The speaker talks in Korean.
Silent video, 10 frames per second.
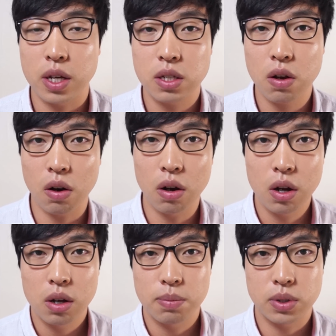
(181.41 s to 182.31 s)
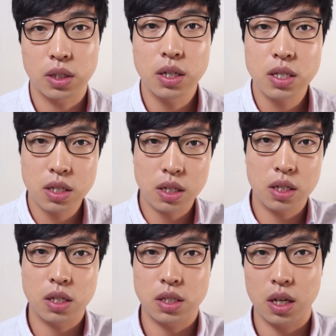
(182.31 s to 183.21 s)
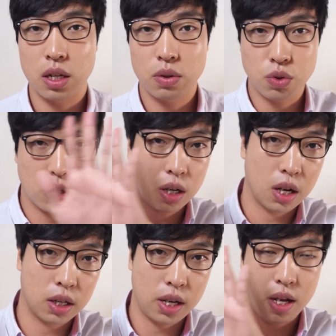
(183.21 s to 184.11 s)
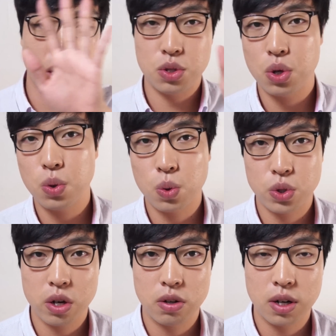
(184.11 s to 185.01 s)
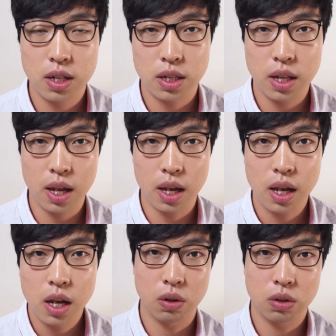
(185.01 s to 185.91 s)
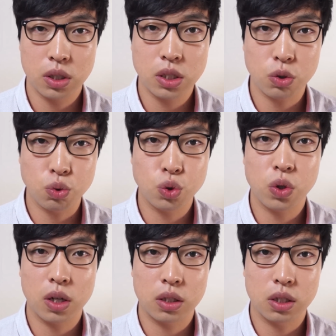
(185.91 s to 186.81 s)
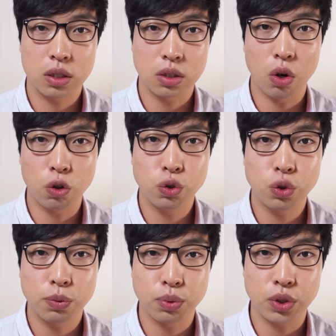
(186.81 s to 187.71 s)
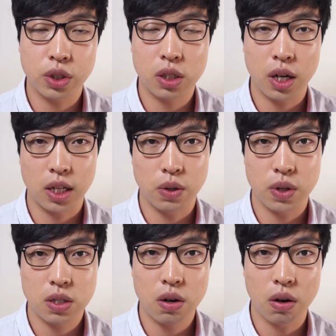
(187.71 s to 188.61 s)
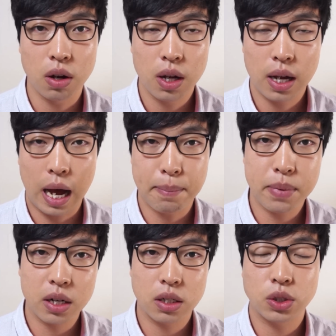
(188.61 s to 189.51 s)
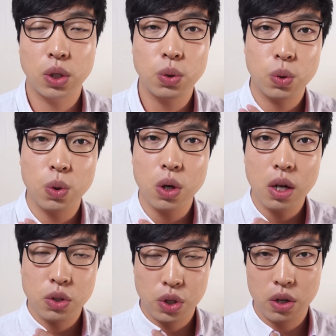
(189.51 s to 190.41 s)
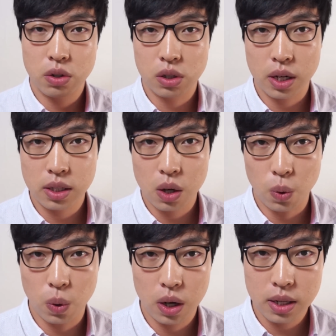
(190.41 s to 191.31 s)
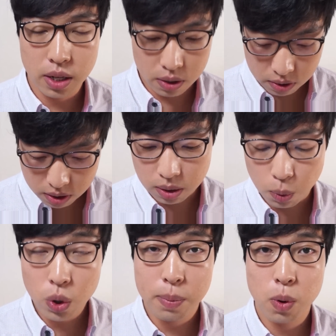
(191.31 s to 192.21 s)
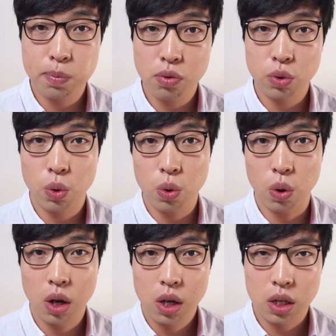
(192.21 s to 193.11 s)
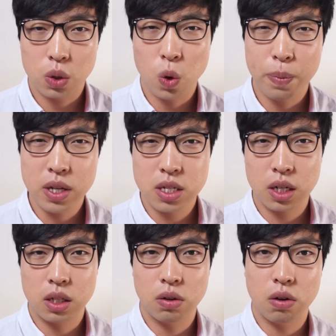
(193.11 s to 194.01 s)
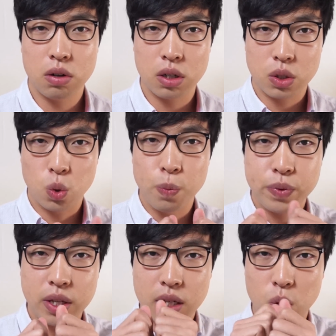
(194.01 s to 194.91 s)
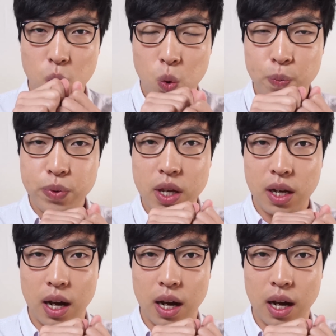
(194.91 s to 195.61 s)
위해서 이제 그린스크린을 이제 뒤에다가 이렇게 쳐놓고 촬영을 하는데 실제 우주와 같은 그 어두운 분위기를 내기 위해서 암막을 쳐놓고 촬영을 했다고 하네요. 그 모래 폭풍도 이 골판지 같은 거를 이제 곱게